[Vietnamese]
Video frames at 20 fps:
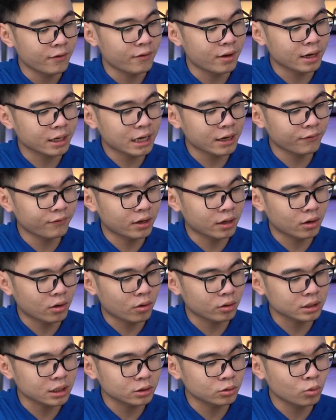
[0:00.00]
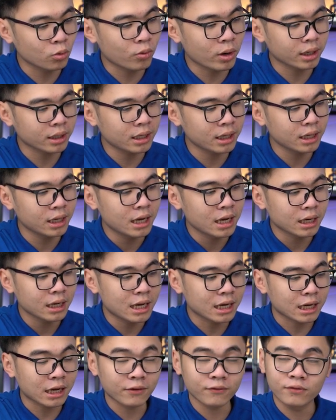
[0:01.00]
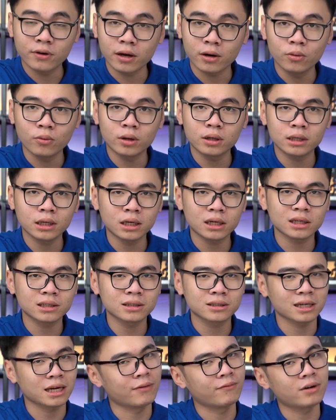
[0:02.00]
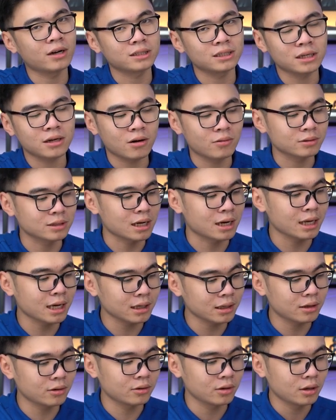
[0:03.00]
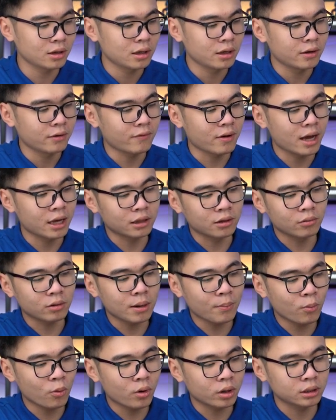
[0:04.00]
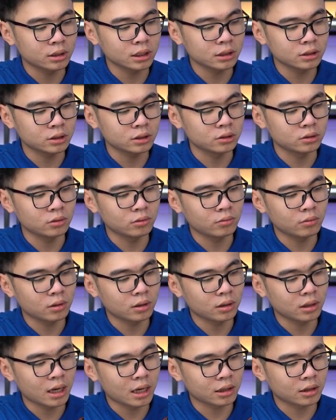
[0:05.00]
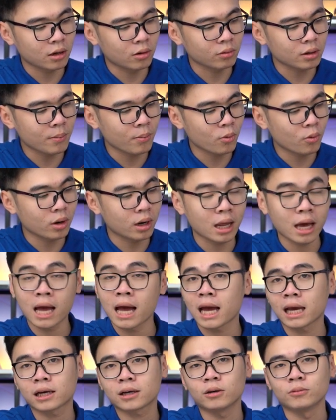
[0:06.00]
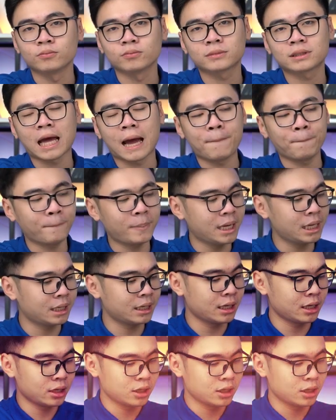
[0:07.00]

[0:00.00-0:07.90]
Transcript: Và cạnh viền đỏ chạy xung quanh đây, đây cạnh viền luôn nhá, cắm vào sẽ không sáng led đâu. Và hệ thống cấp nguồn sẽ sử dụng hệ thống cấp nguồn là hai cổng tám pin.